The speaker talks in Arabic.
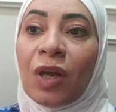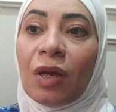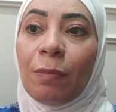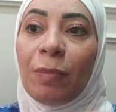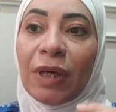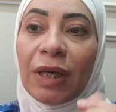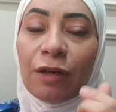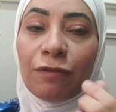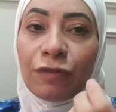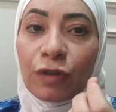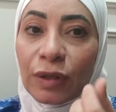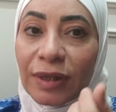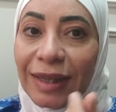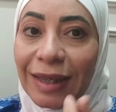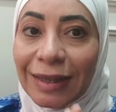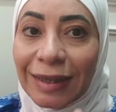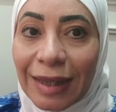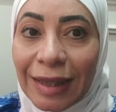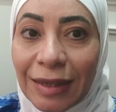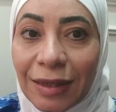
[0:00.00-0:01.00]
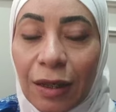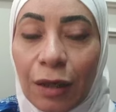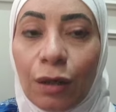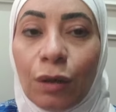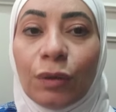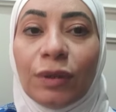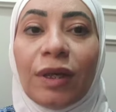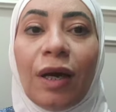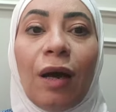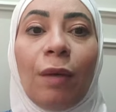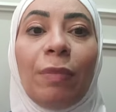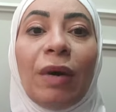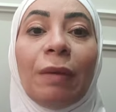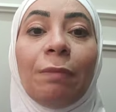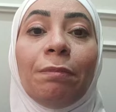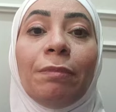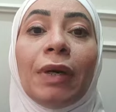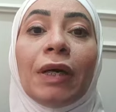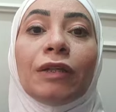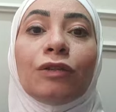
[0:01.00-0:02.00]
بإفرازات تنزل لونها
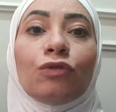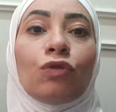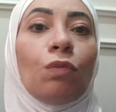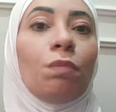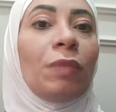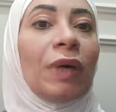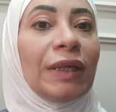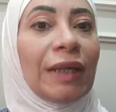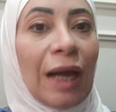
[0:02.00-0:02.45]
بامبا ثم